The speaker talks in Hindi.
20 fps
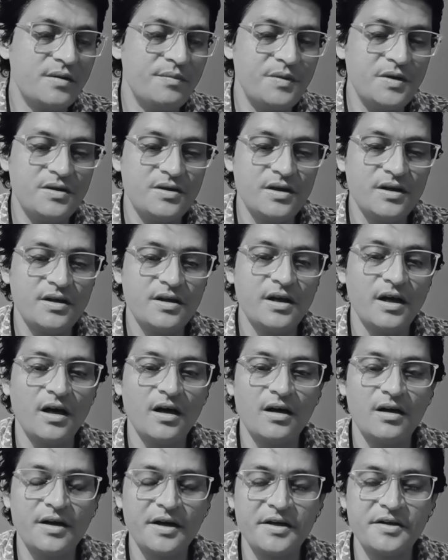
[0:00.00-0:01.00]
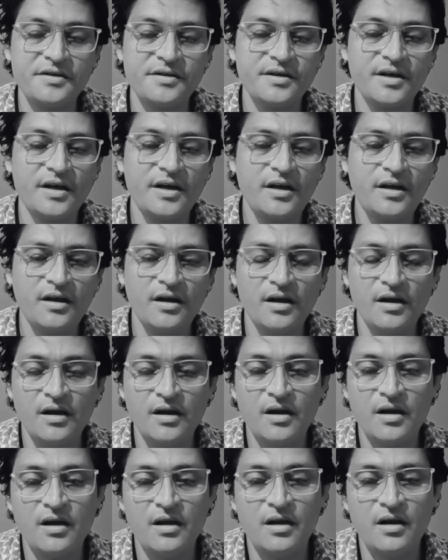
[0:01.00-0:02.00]
इसके पीछे क्या रहस्य है
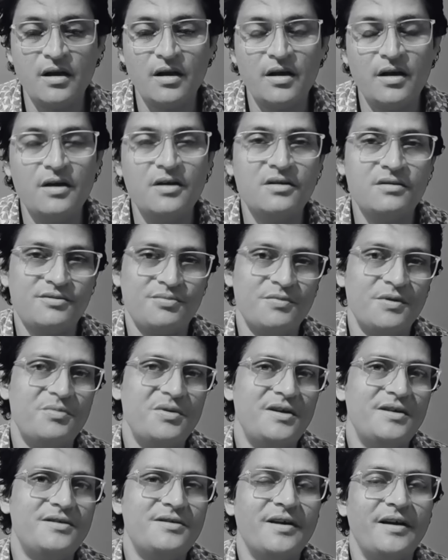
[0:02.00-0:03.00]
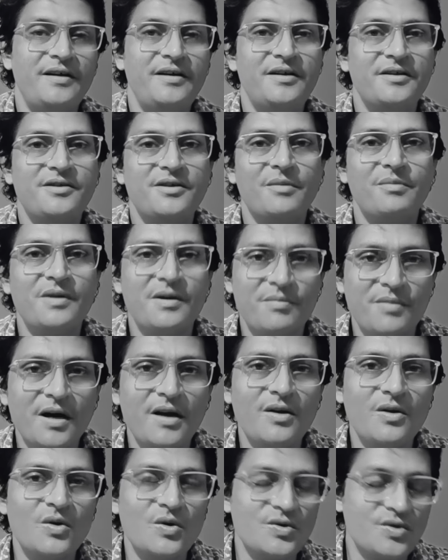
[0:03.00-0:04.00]
इसमें भी साइंटिस्ट अपने
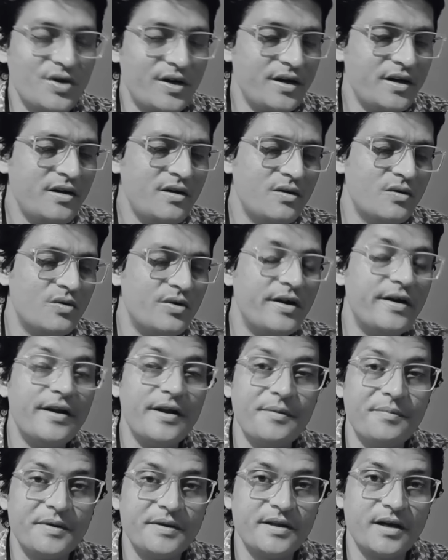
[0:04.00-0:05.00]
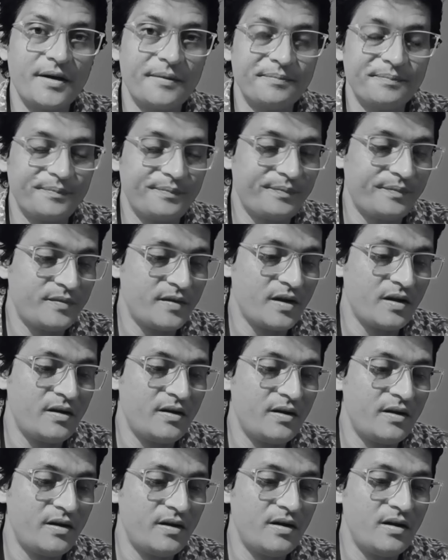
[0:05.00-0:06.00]
बाल नोच रहे हैं उन्हें नहीं पता
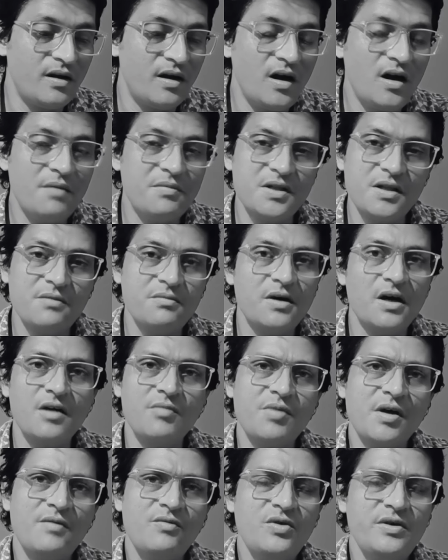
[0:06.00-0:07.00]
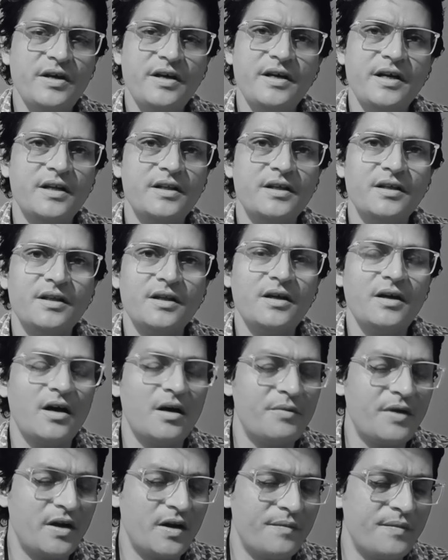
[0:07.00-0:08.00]
हाँ मतलब हर बार वो यही कह देते हैं
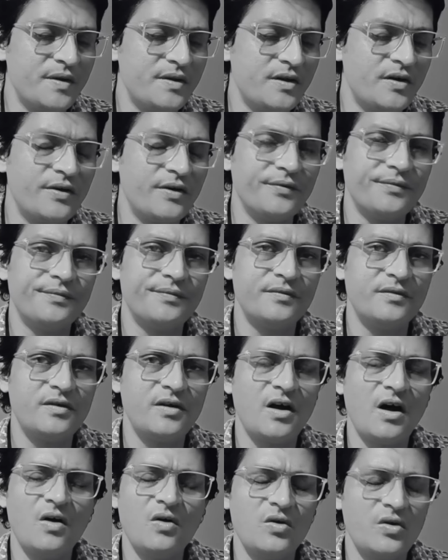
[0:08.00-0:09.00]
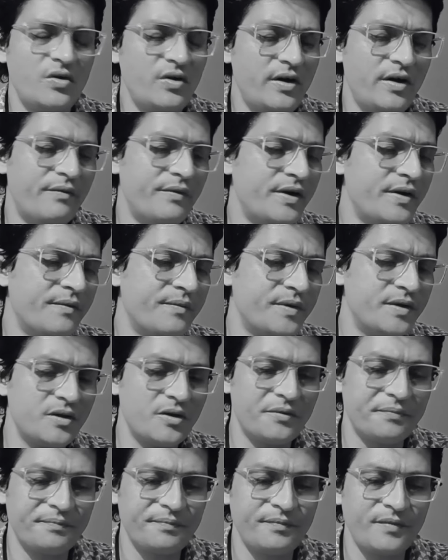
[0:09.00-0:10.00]
हमें ना पता का हो रहा है हमें ना
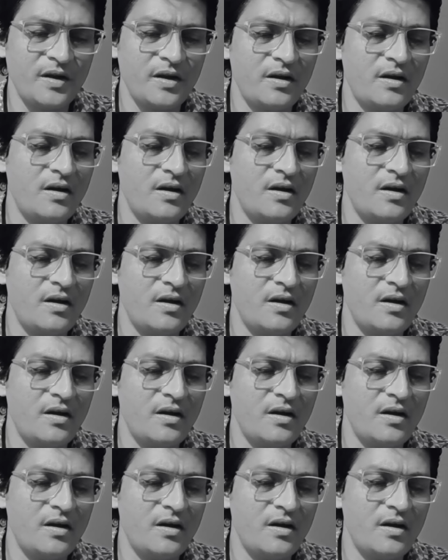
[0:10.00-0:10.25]
पता